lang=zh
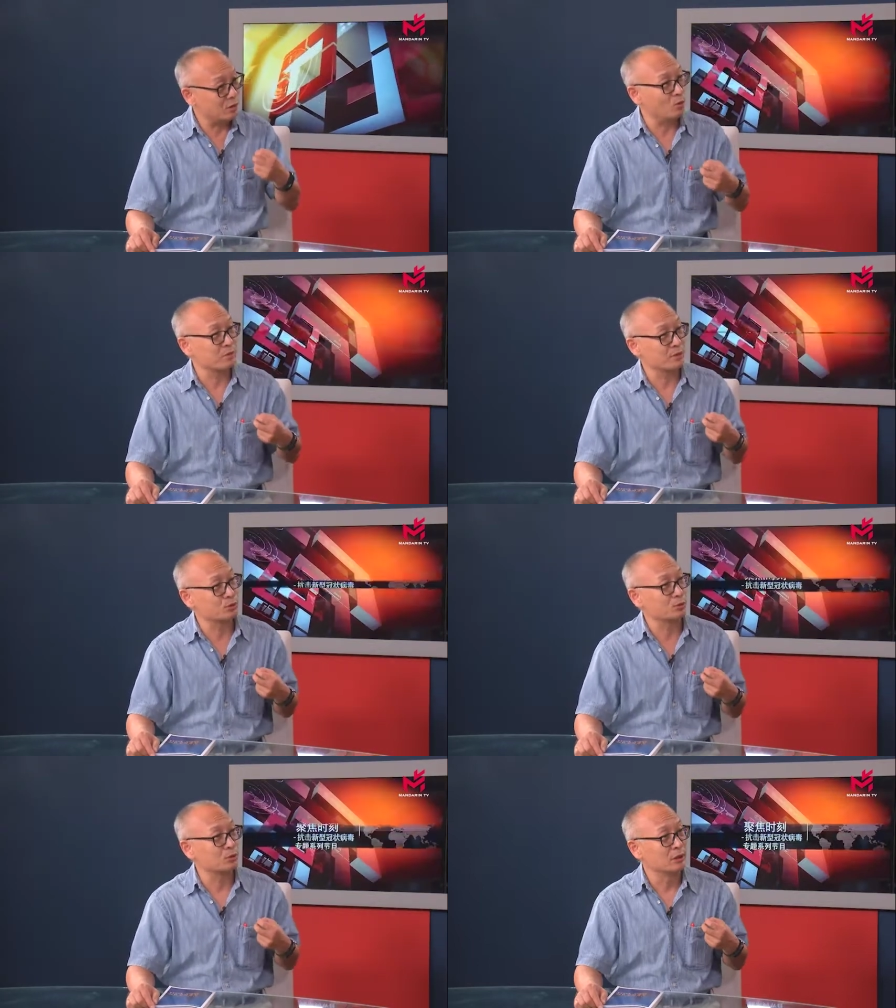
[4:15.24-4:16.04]
我们这儿
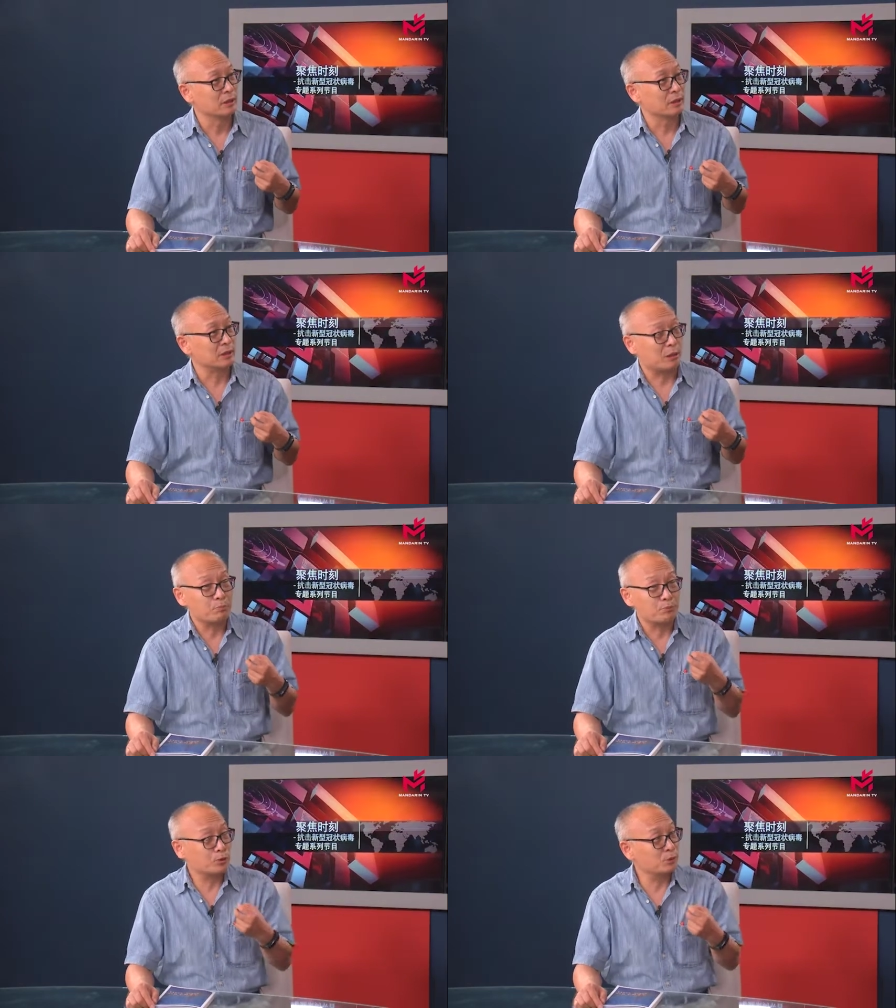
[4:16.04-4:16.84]
住。他们
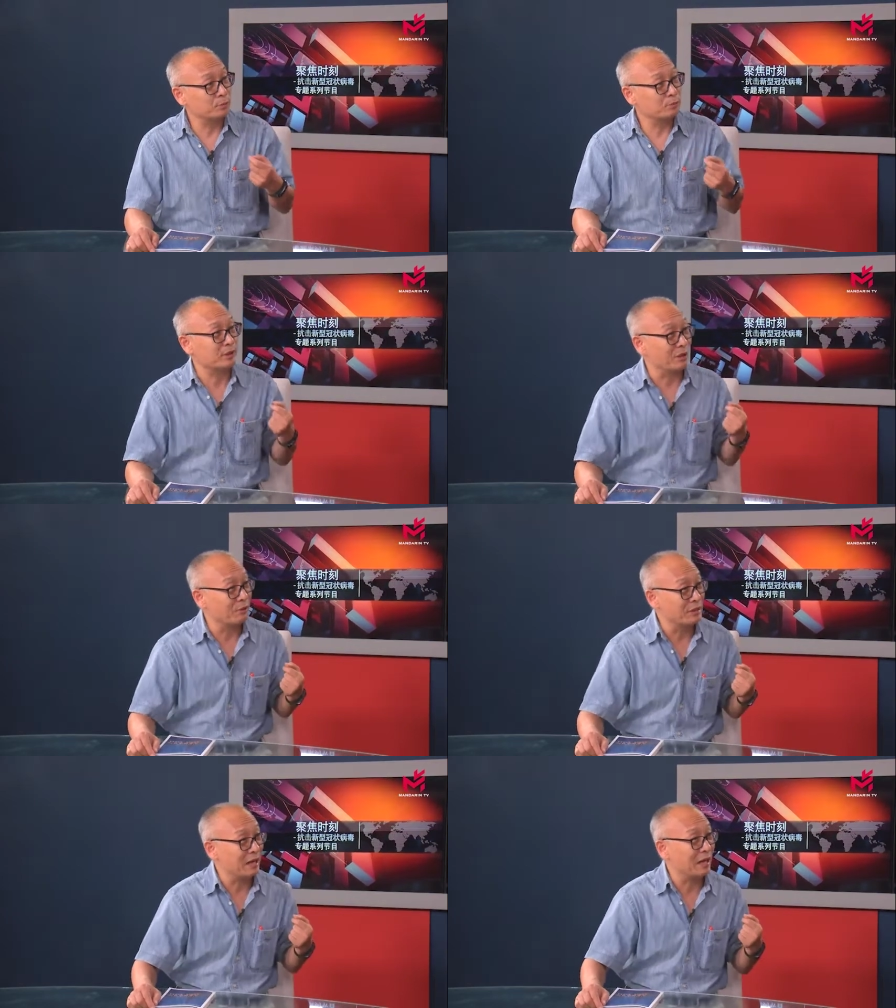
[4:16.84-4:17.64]
不是说是不想
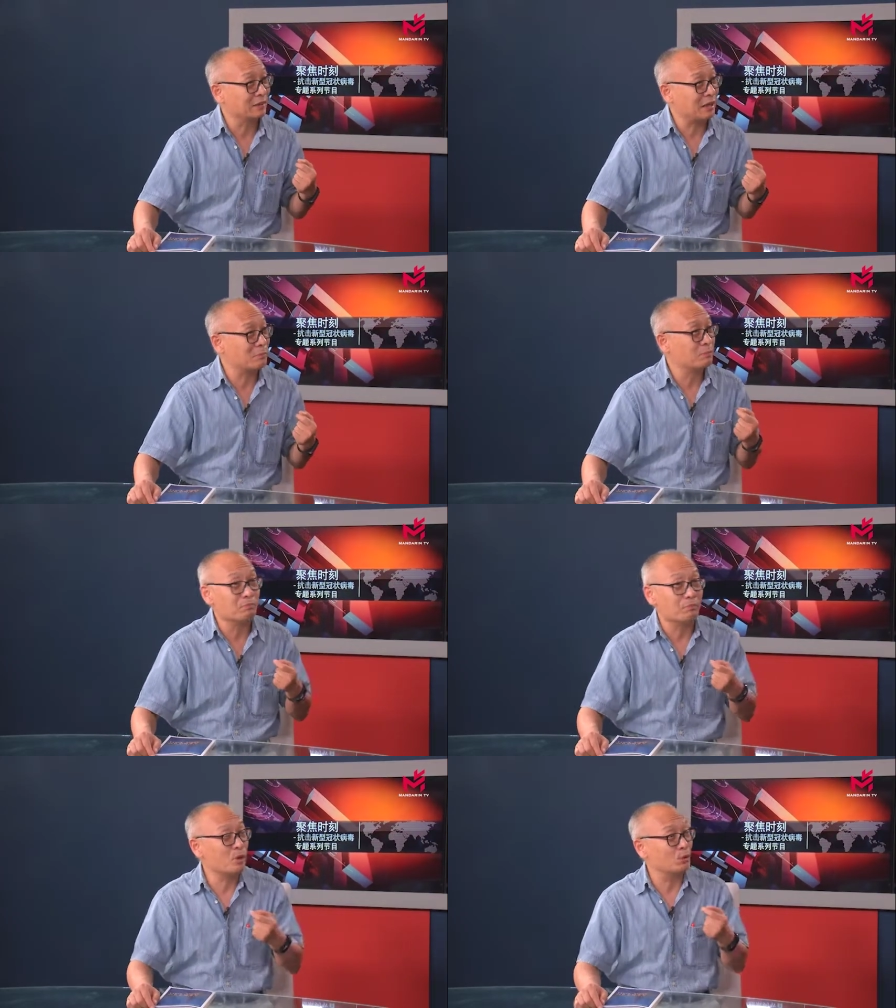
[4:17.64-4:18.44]
回家，他们
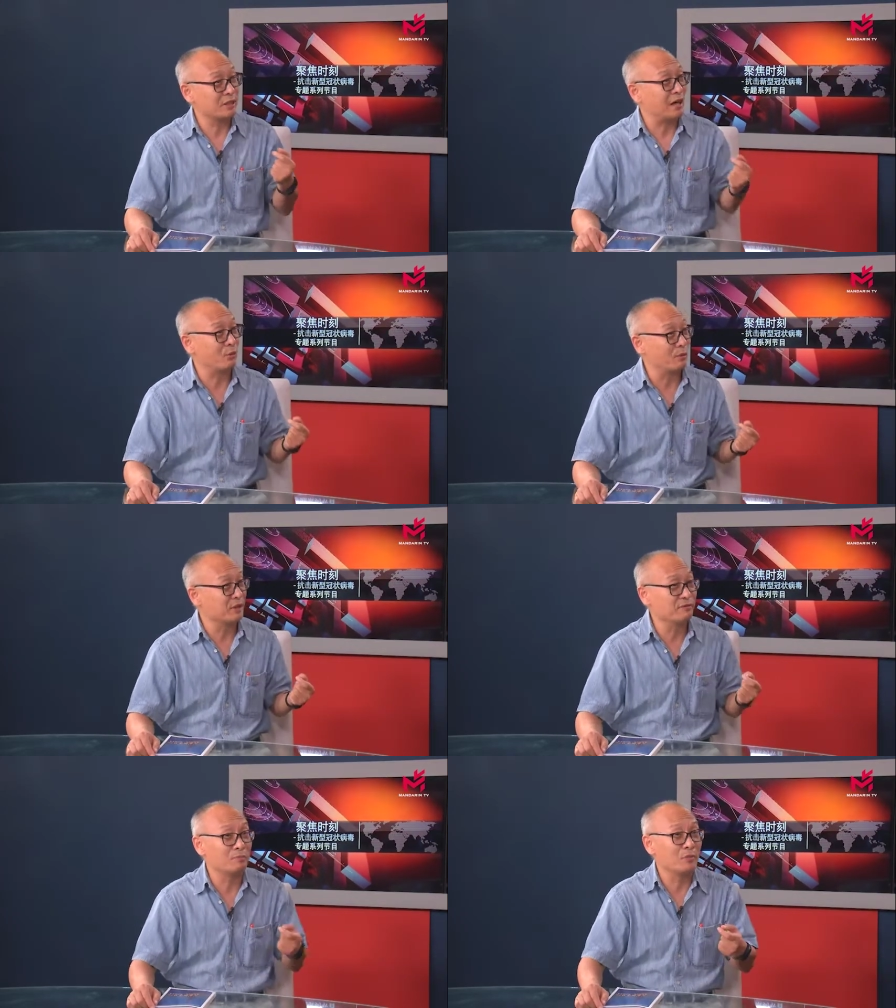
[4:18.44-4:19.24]
没有家回，
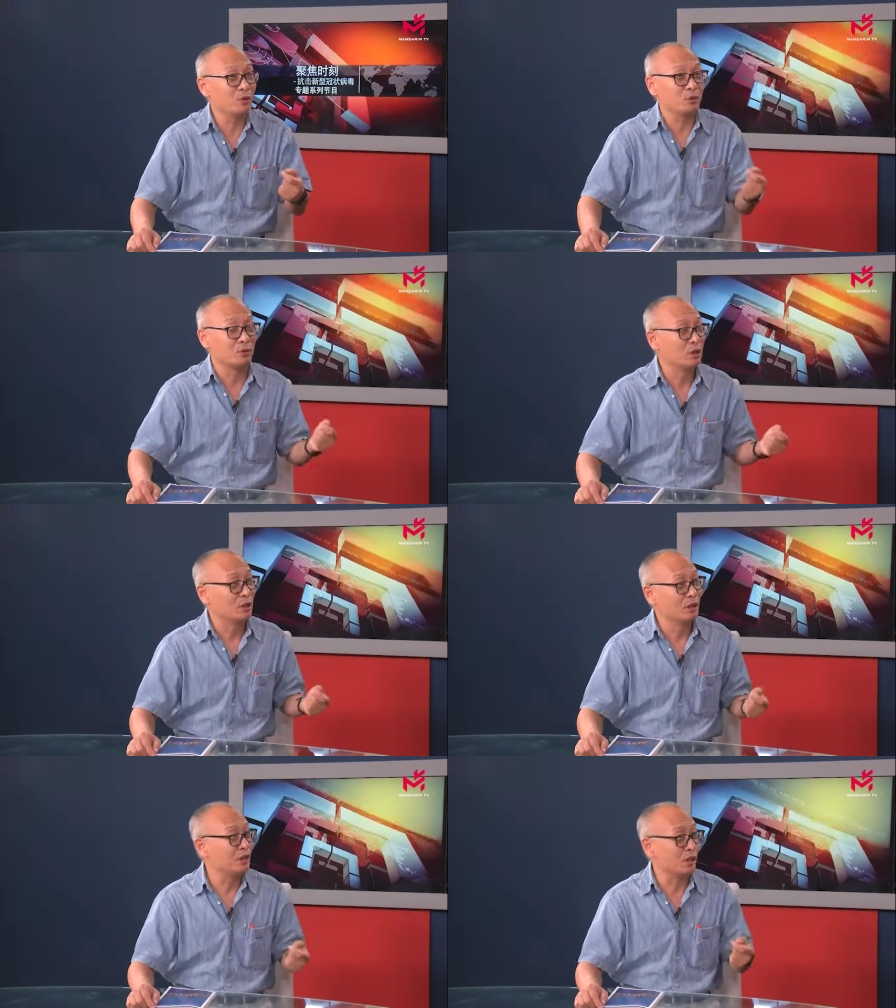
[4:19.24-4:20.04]
因为没有
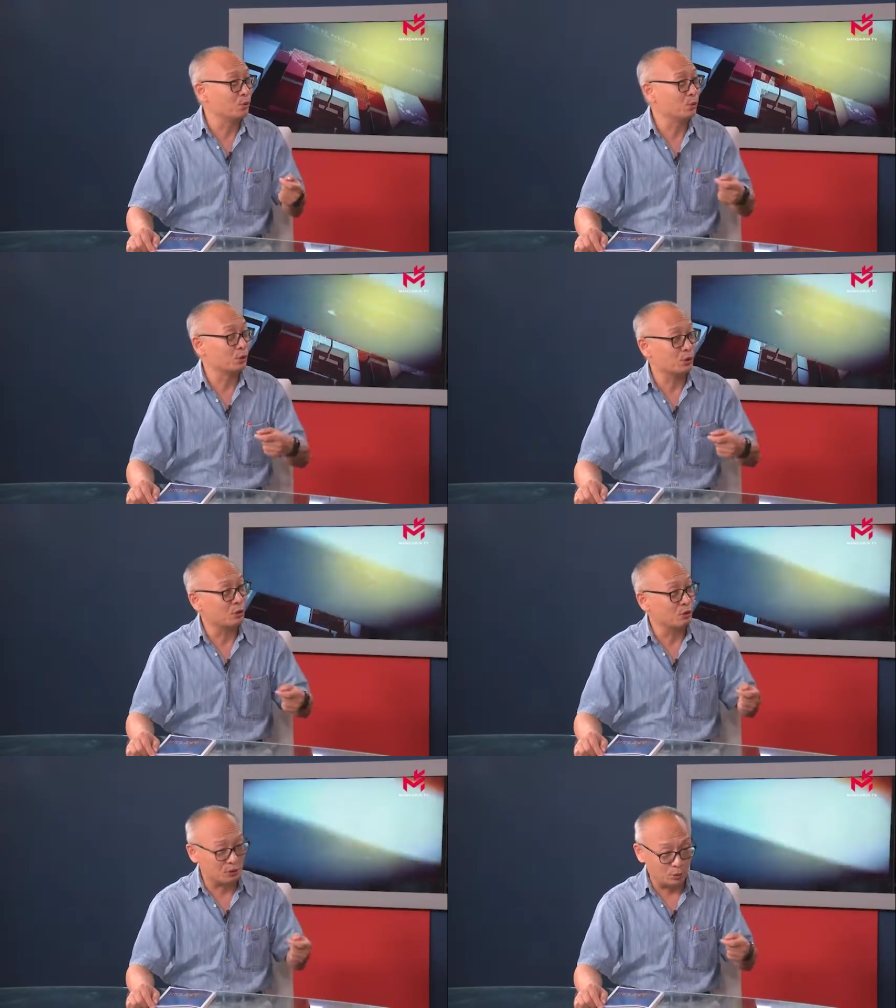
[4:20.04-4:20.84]
铁路
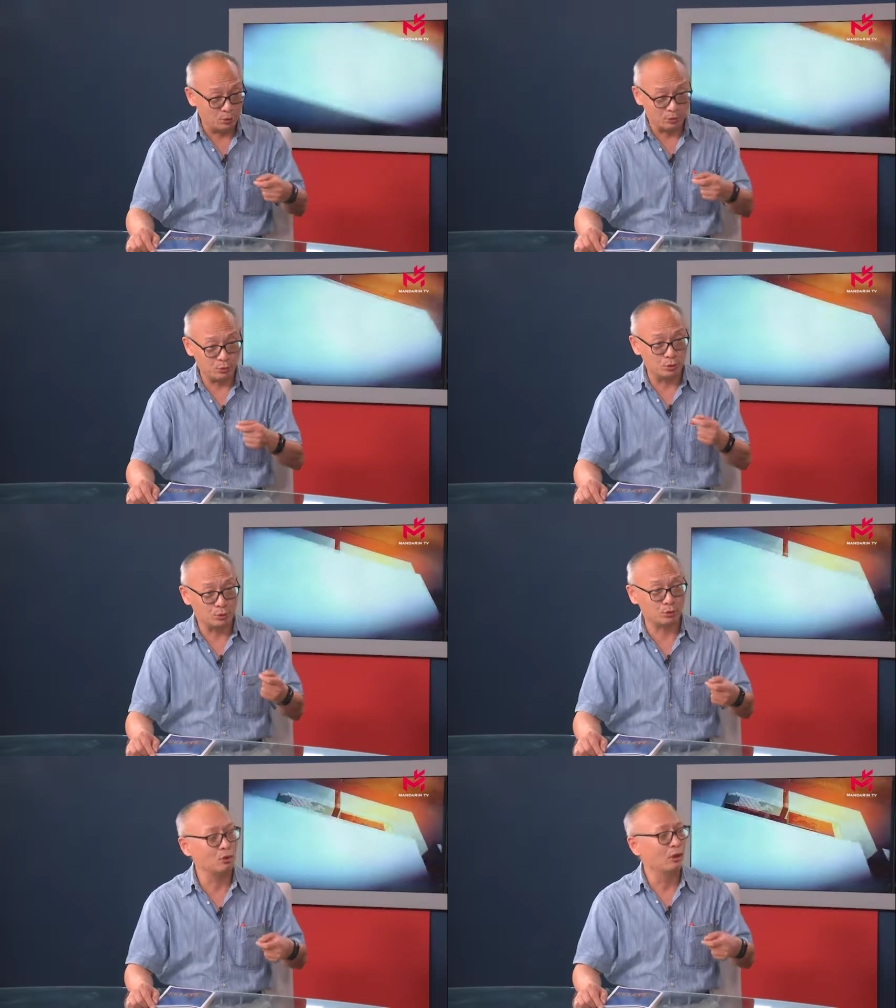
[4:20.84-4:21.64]
呃运
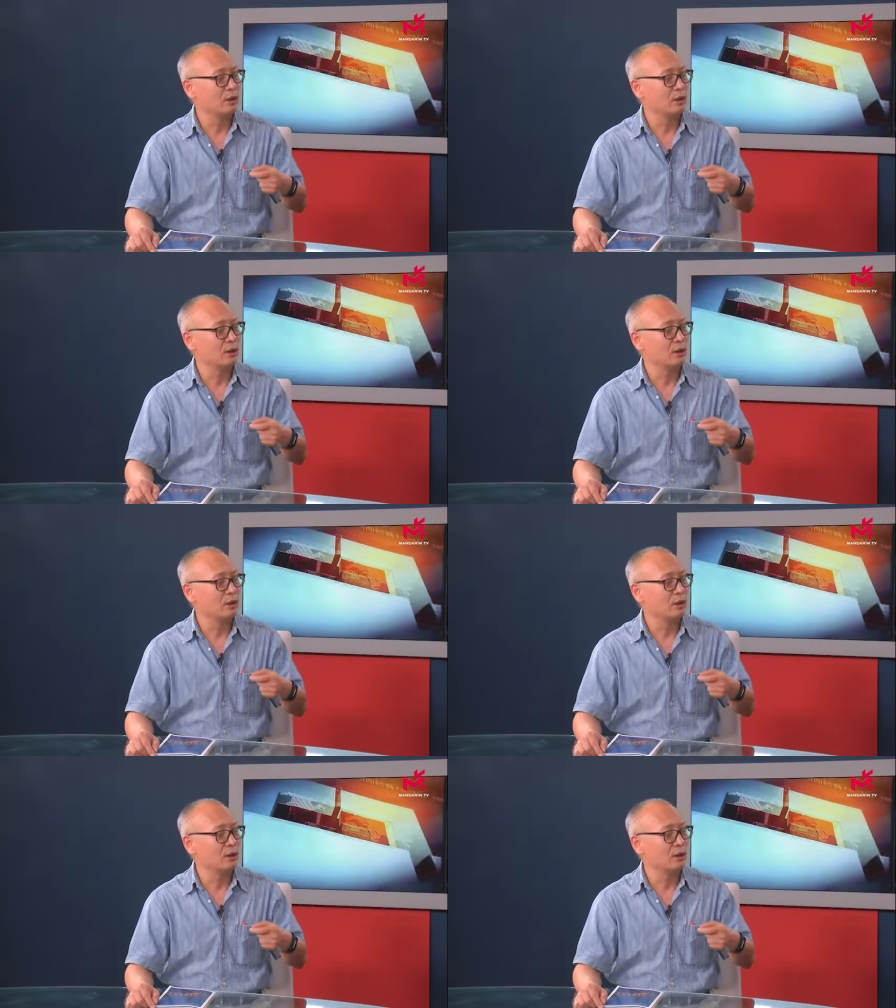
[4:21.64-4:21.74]
输，